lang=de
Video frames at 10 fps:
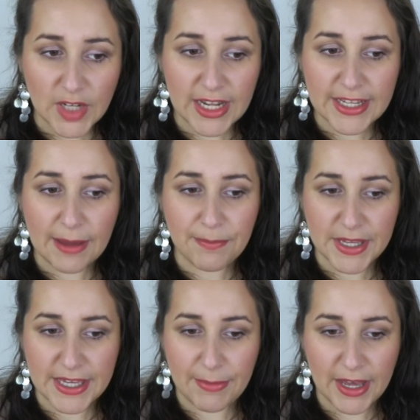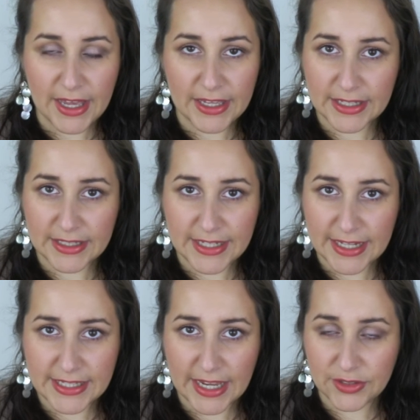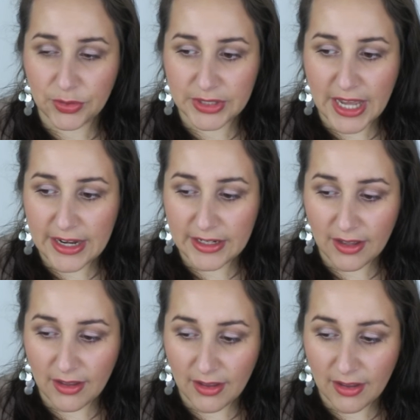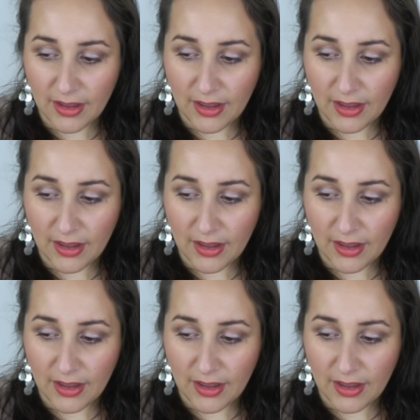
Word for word: Ich habe mich aber in der Zeit total äh,